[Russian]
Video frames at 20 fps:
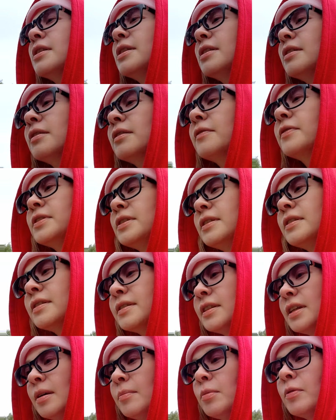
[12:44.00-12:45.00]
дело в
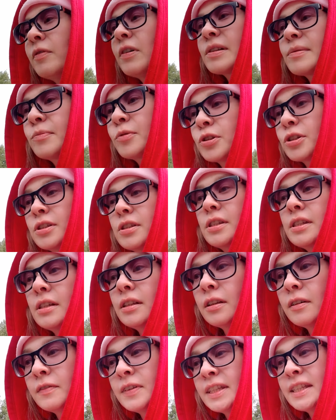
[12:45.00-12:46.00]
системе, возможно,
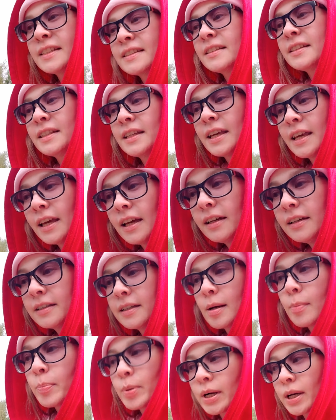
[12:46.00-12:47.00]
дело в языке.
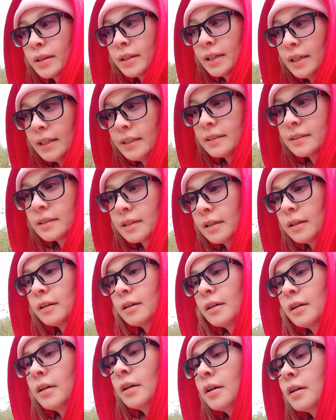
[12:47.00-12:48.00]
Я про английский.
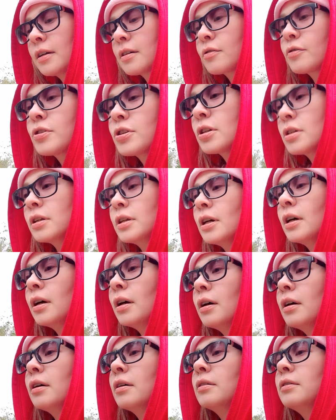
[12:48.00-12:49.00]
Короче,
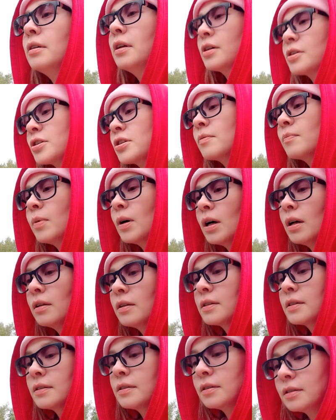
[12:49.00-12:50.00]
я не
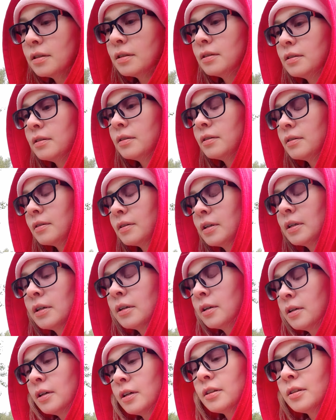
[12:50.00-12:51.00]
ошибалась, и
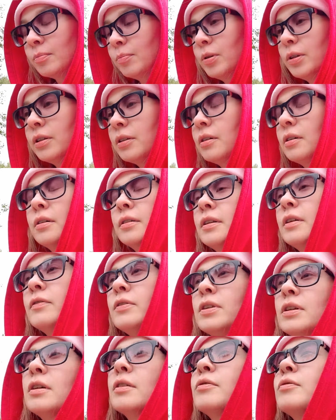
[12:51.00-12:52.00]
это было,
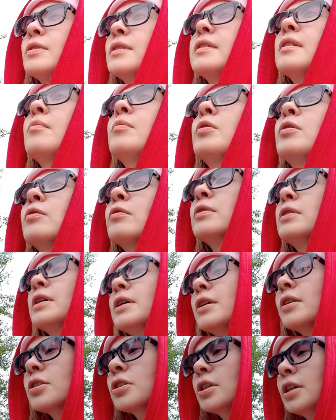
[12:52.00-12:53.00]
наверное, одно из самых
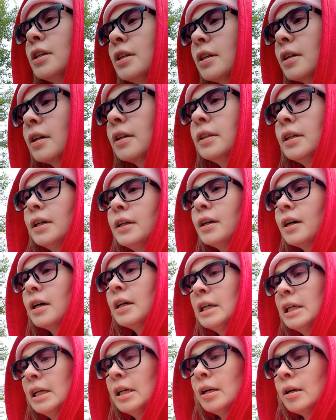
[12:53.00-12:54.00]
крутых решений, когда я
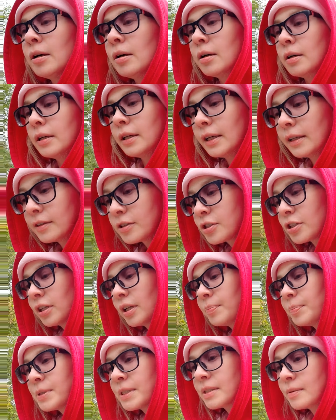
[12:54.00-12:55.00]
я
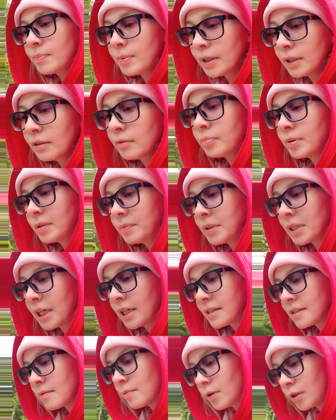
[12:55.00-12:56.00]
начала постепенно
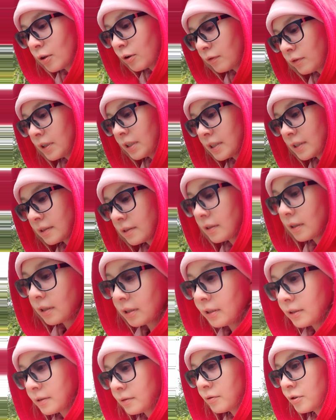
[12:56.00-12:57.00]
подбирать себе новый язык
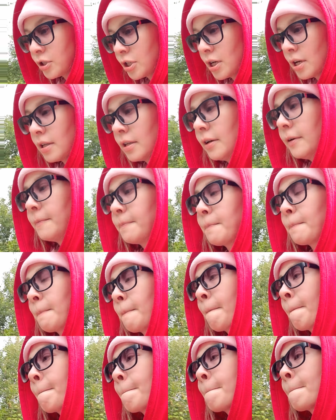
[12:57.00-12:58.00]
для изучения
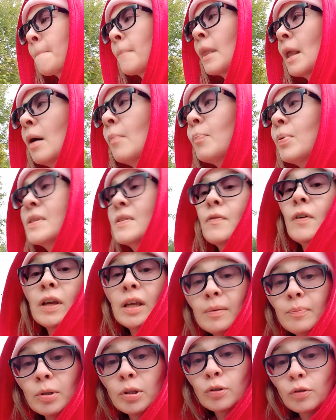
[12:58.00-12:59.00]
по
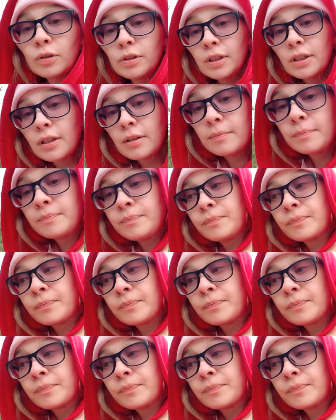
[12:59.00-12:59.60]
своей методике,